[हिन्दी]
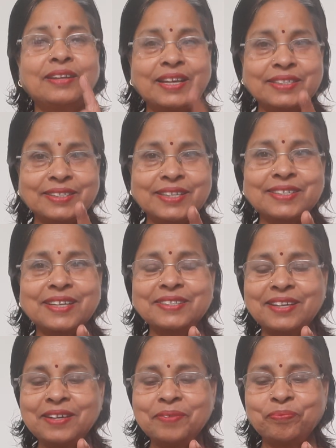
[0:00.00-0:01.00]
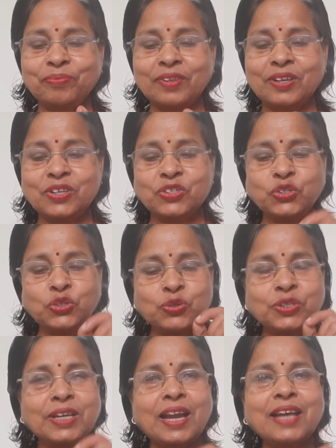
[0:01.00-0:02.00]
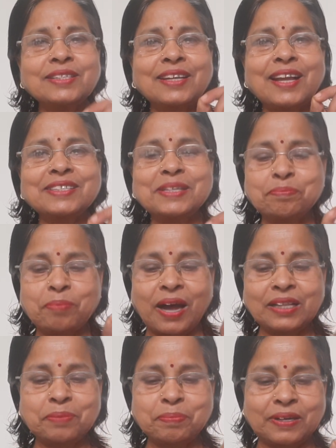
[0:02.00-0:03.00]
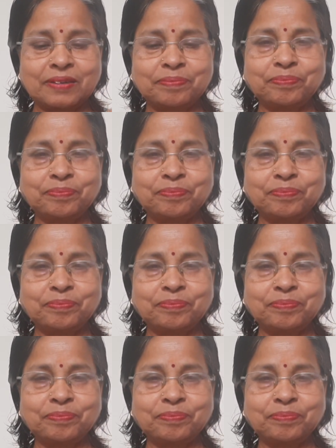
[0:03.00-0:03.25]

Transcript: नेक्स्ट स्टंजा जो जरा जरा सी बात पर